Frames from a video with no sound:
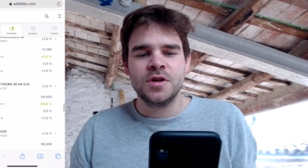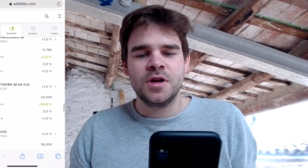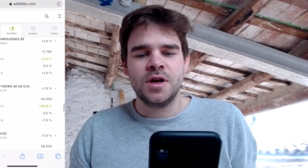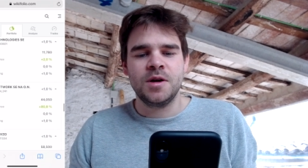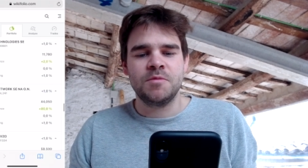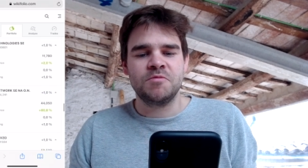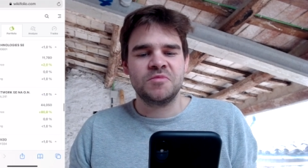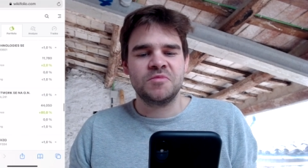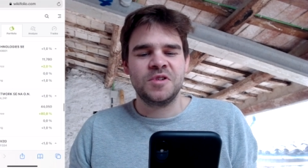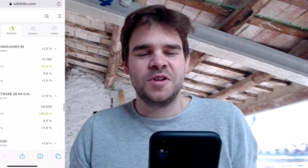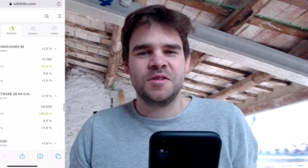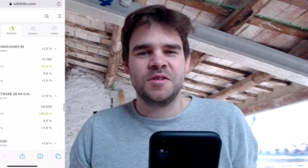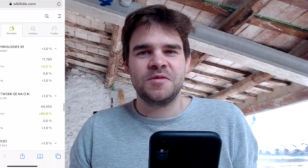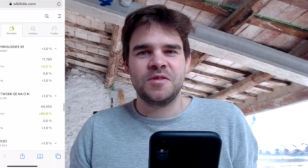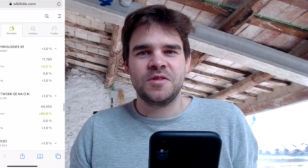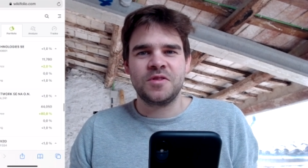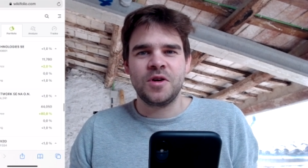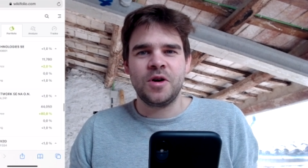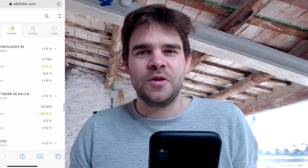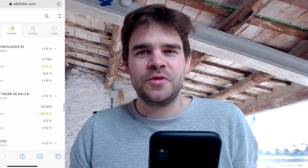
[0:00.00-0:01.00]
Ähm,
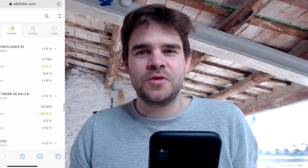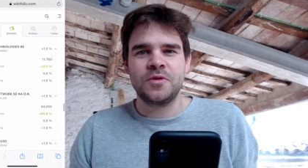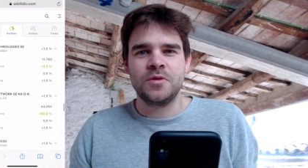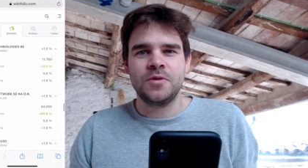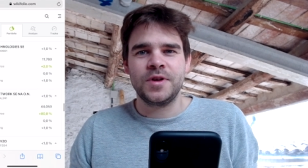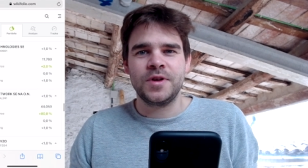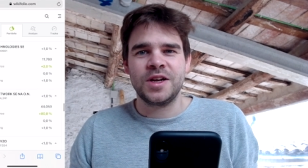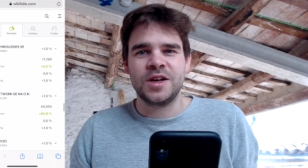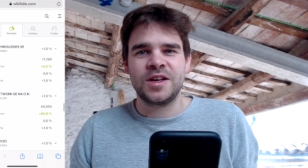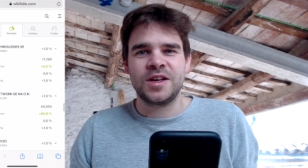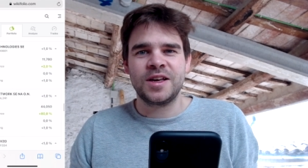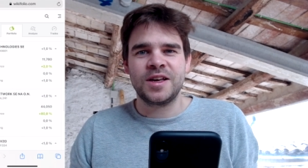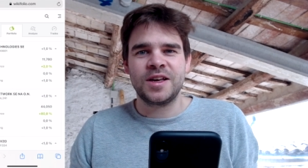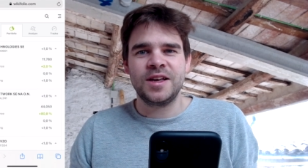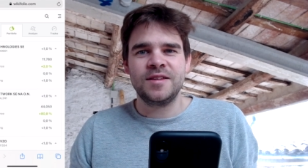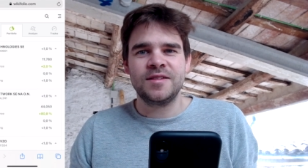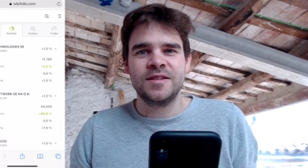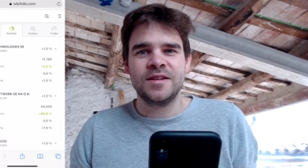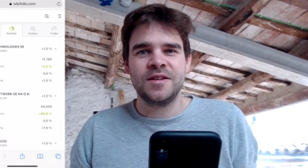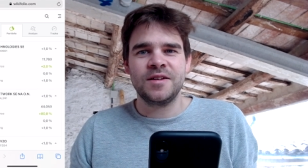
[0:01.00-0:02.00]
ist ja oft so in der
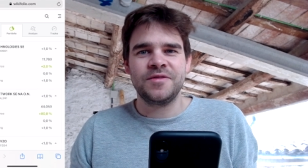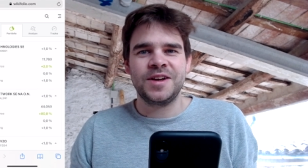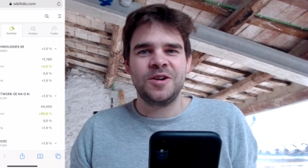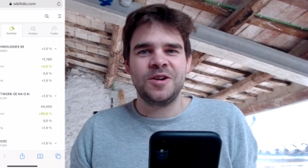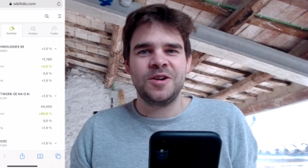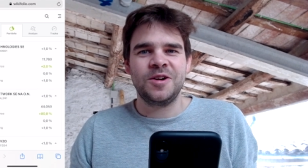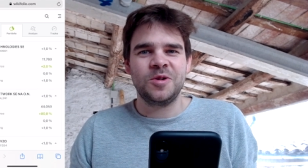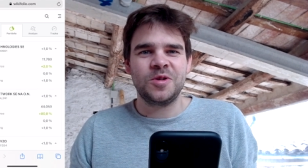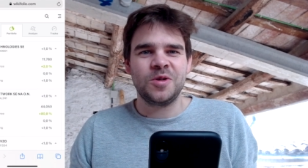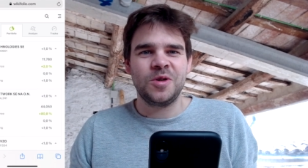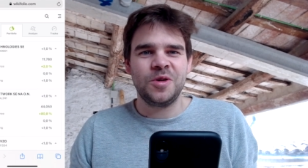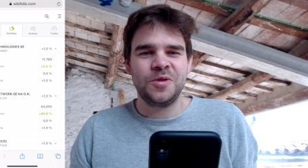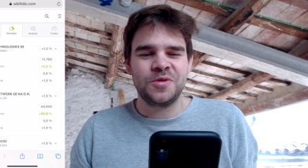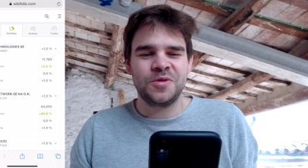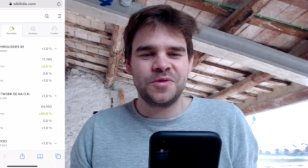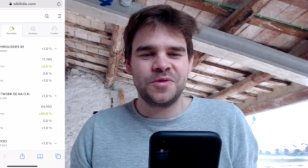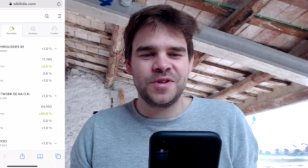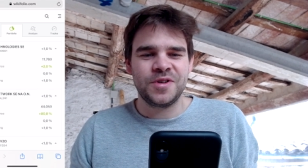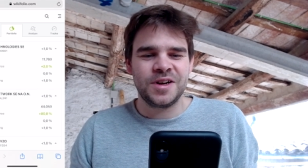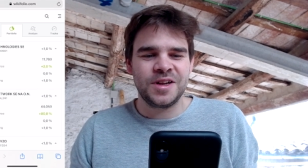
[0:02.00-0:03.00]
Krise, wenn die Leute
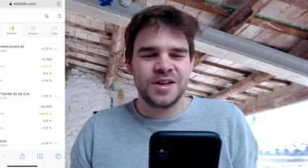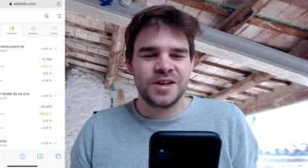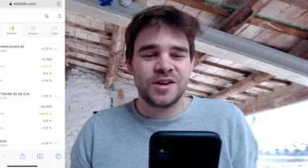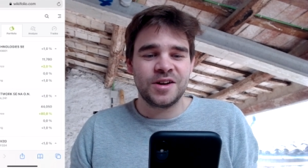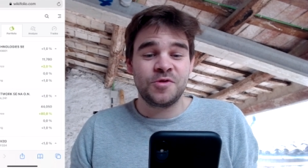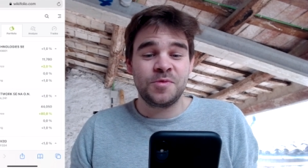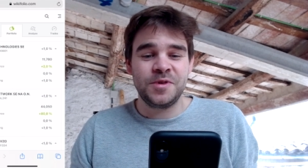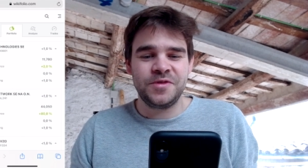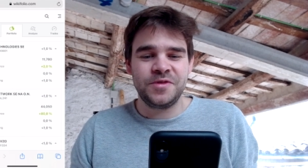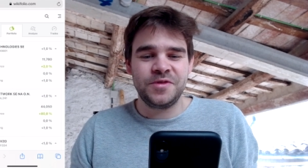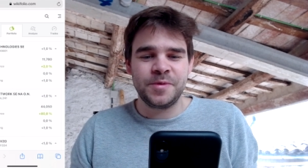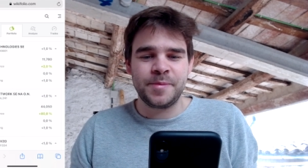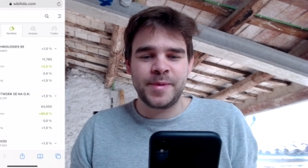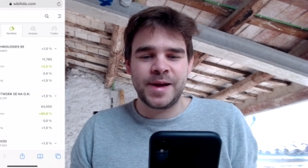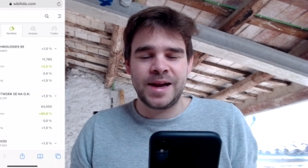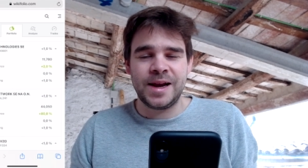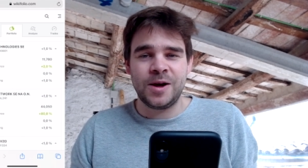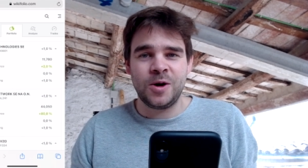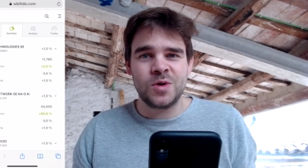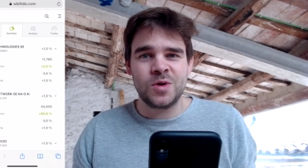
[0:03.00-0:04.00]
Hoffnung verlieren, dann spielen sie mehr
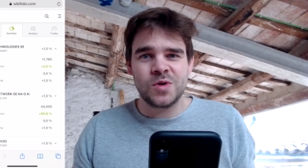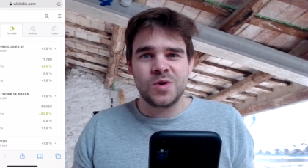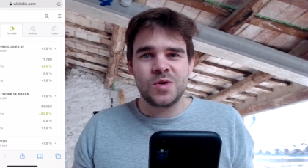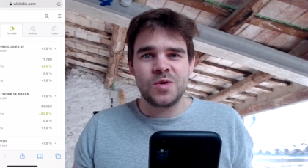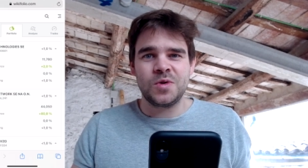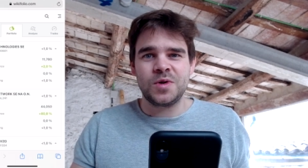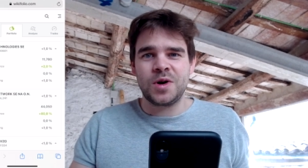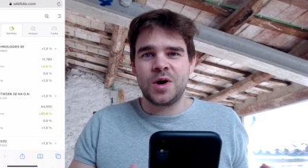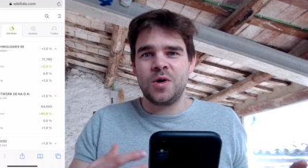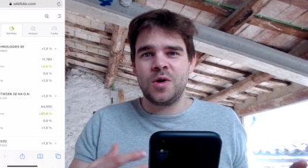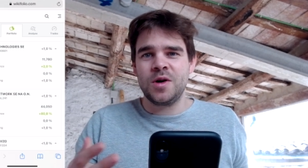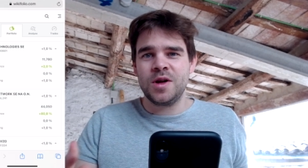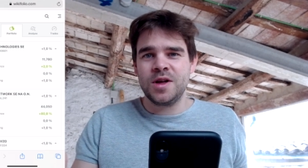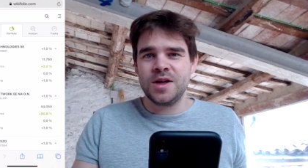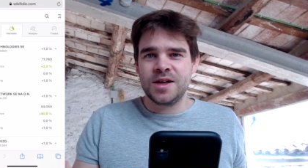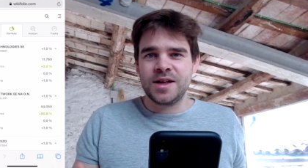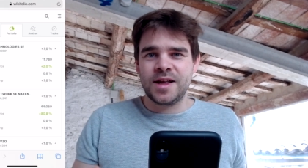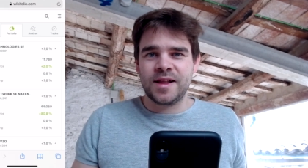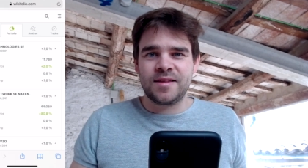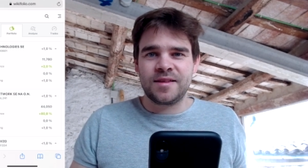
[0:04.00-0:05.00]
lauter und auch
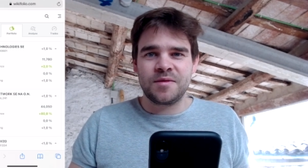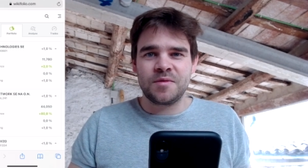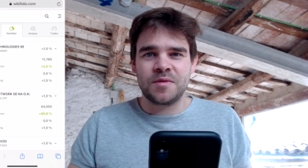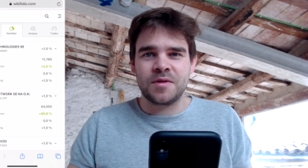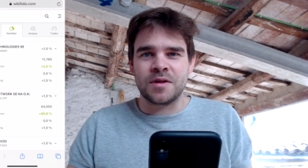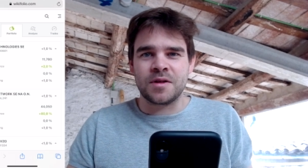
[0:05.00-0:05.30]
jetzt